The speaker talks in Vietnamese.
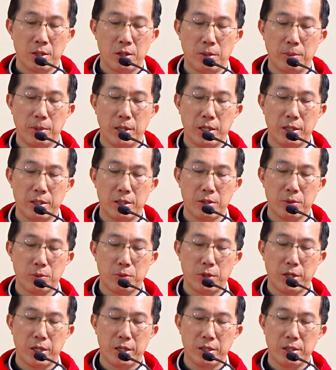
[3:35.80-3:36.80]
Tóm lại thưa
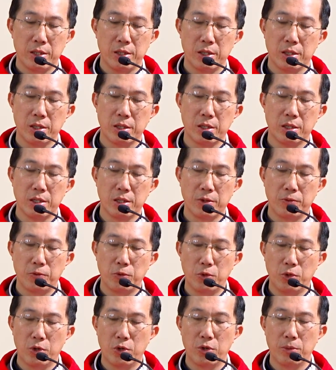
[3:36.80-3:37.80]
công đoàn, người
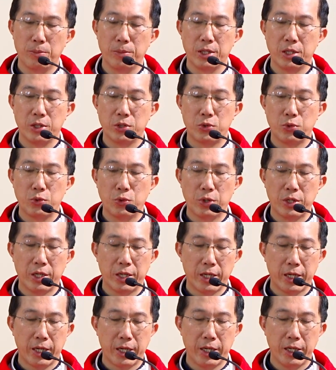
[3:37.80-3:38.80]
phú hộ bị Chúa
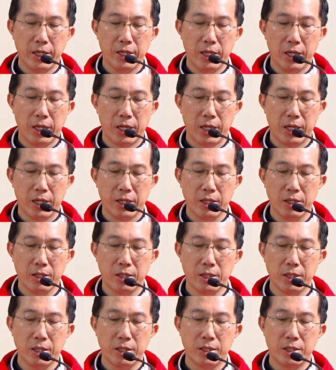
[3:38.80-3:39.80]
kết án là
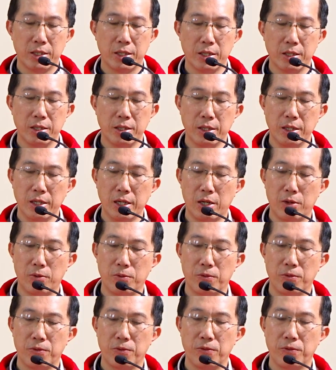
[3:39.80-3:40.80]
người chỉ hướng
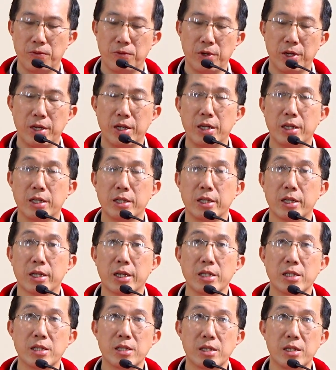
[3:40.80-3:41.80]
lòng về những
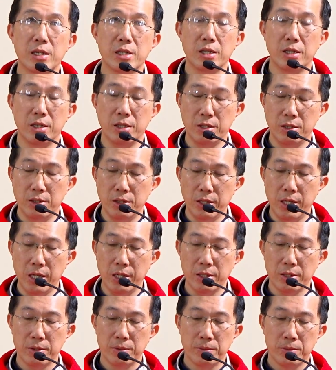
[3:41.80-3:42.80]
cái sự dưới
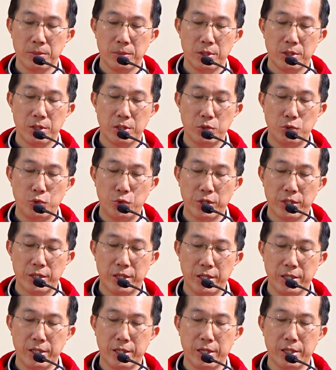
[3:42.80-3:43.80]
đất, những chuyện
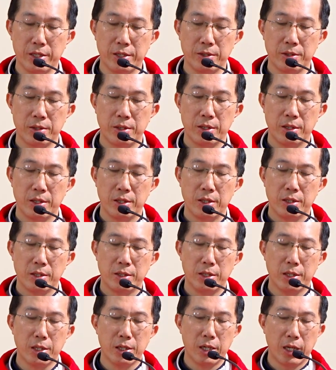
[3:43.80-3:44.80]
thế gian
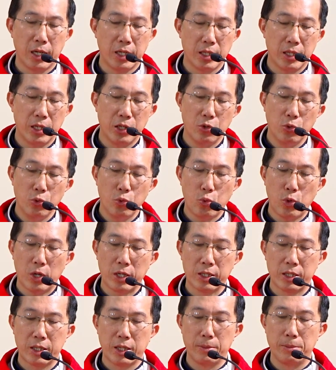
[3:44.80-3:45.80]
nhưng lại thiếu
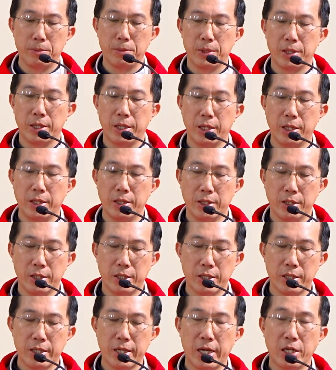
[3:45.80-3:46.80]
quan tâm đến
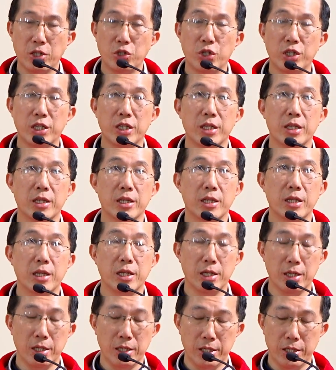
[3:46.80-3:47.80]
những giá trị
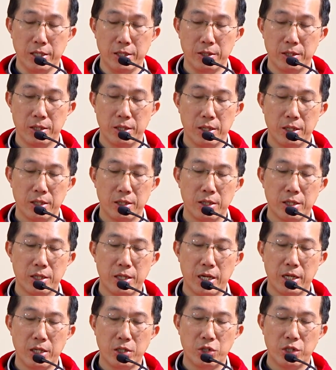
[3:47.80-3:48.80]
thiêng liêng,
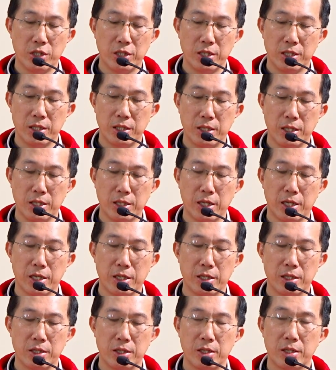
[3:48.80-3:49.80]
những giá trị tinh
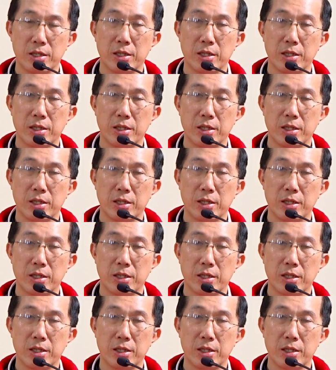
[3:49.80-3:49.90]
thần,